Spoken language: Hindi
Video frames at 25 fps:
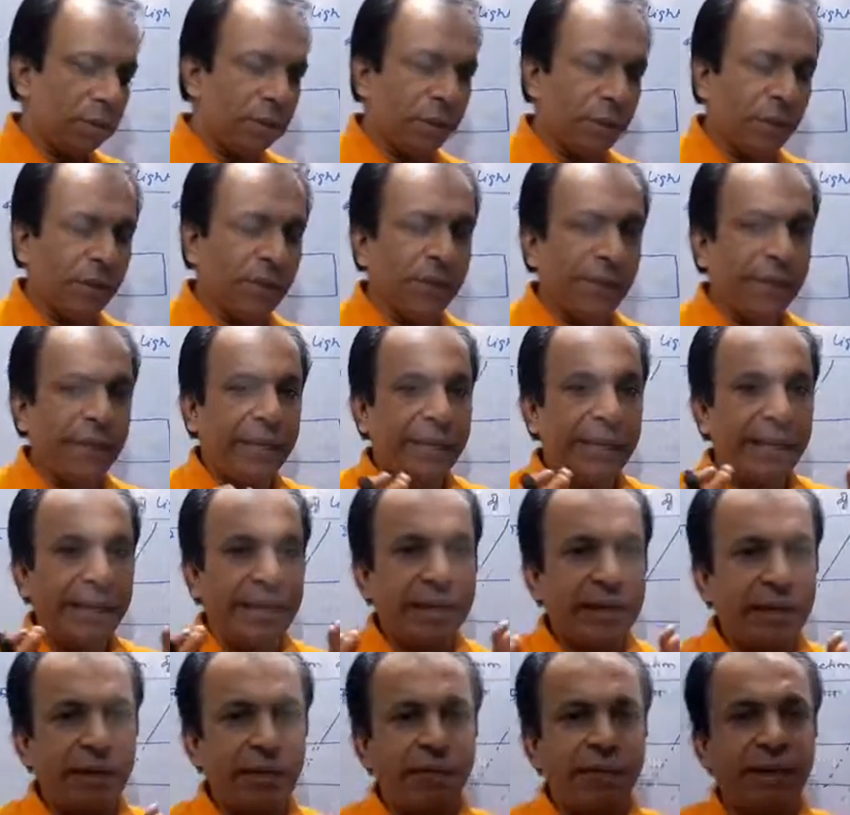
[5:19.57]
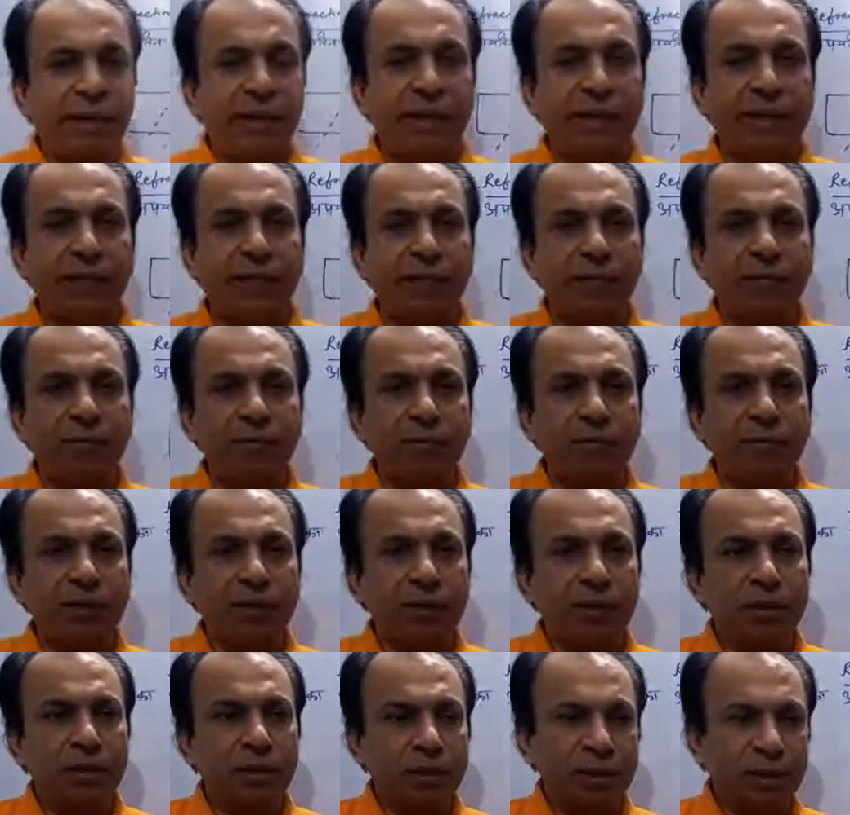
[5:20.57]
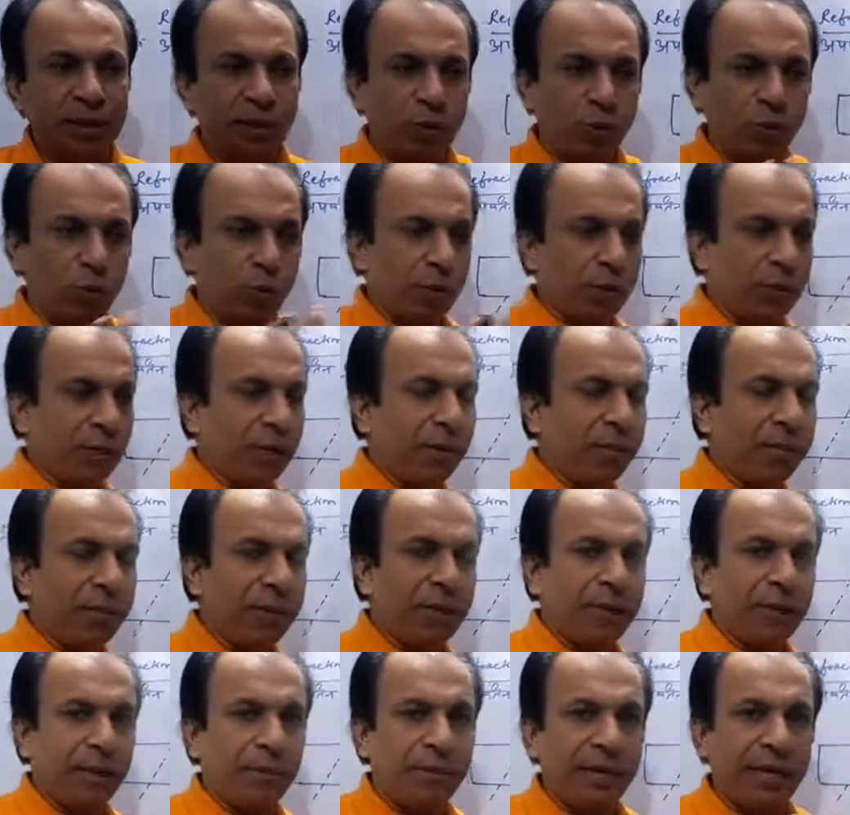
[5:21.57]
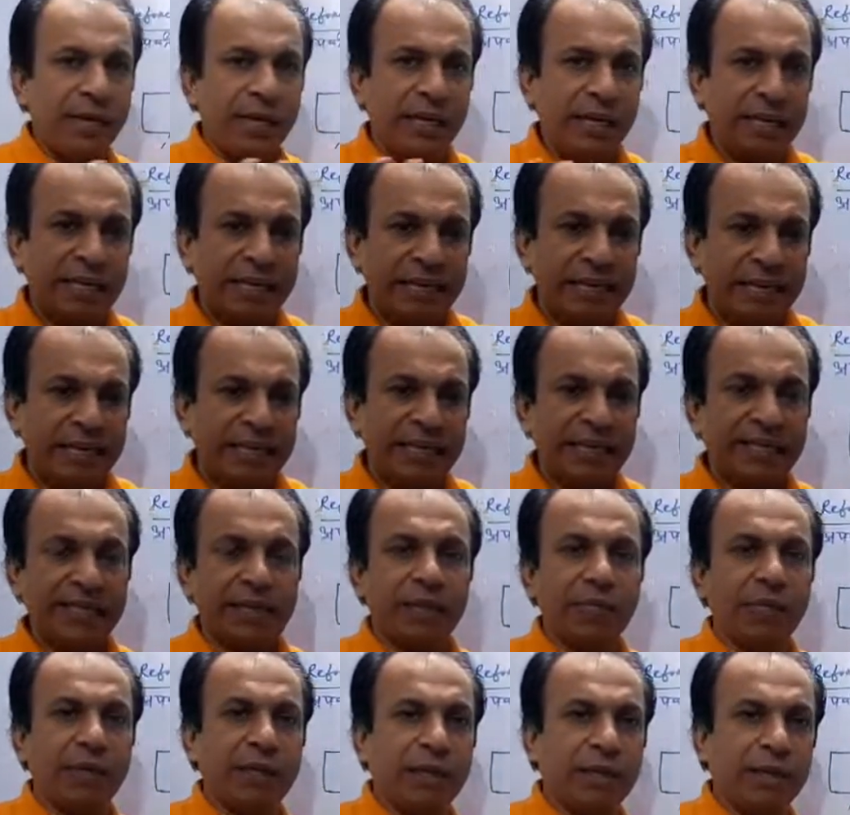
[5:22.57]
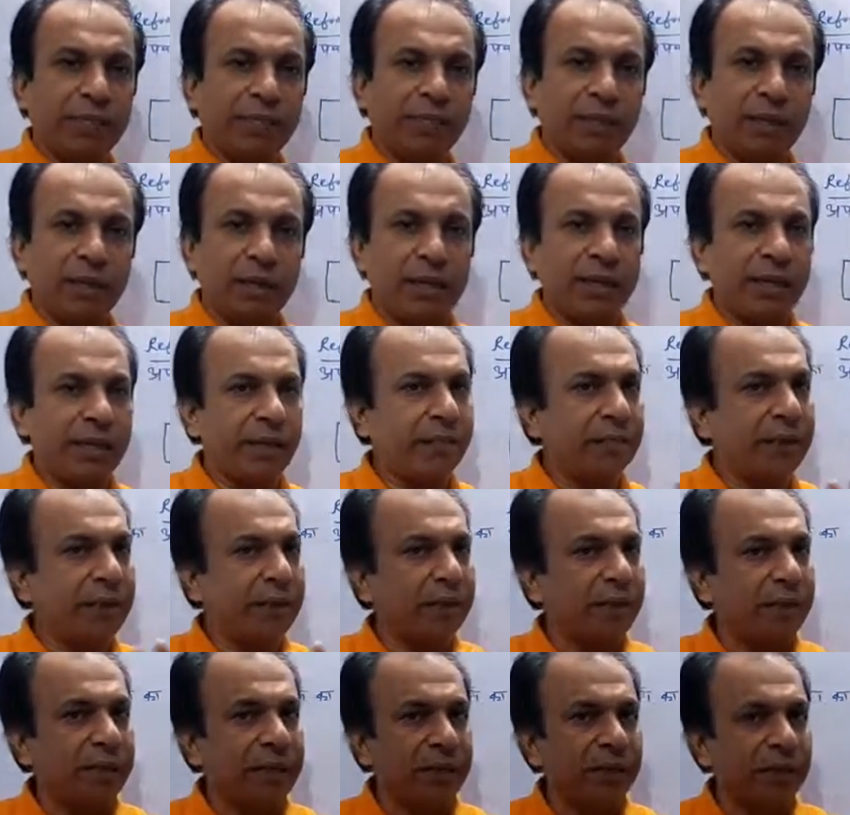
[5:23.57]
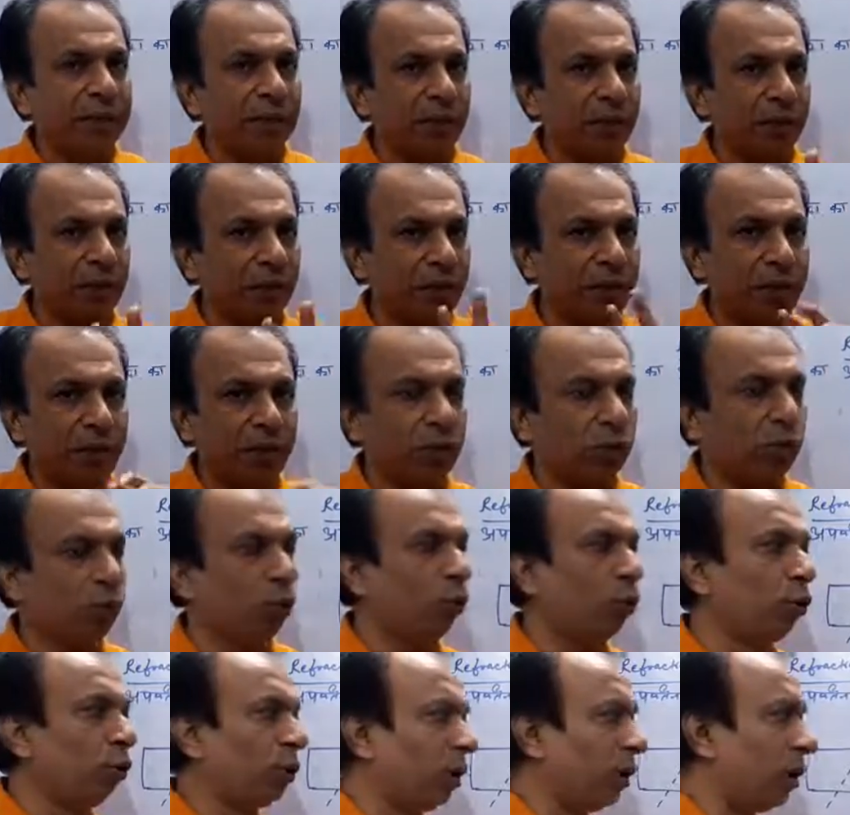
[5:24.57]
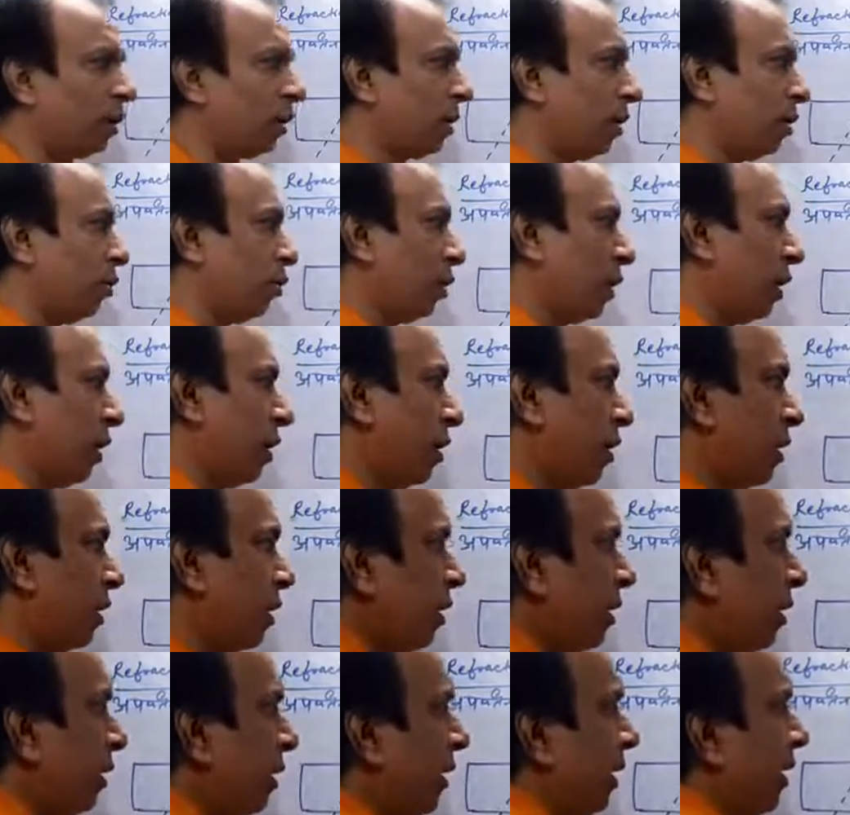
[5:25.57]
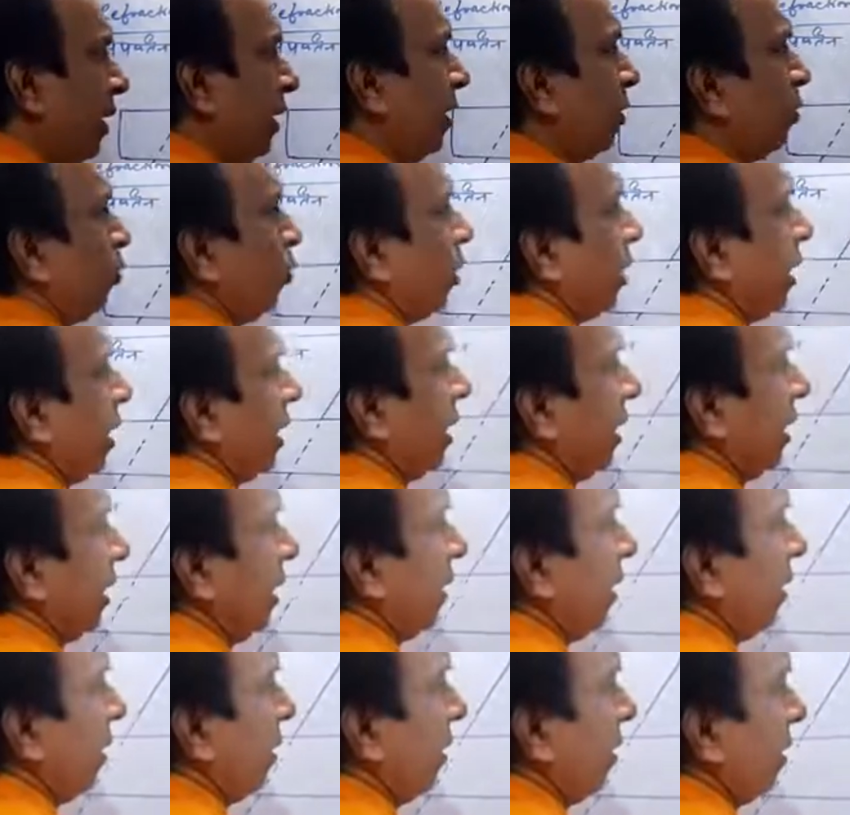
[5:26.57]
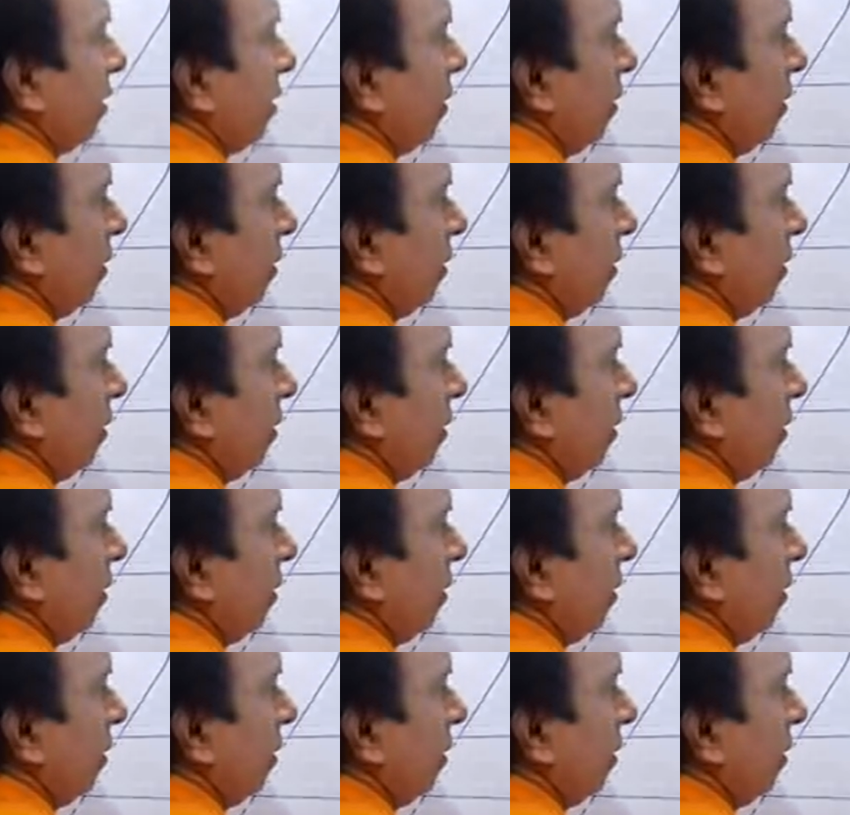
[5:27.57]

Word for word: जब एक मीडियम से दूसरा मीडियम यानी कि डेंसर मीडियम यानी कि मीडियम कितने तरह का हो गया दो तरह का हो गया एक हो गया रेयरर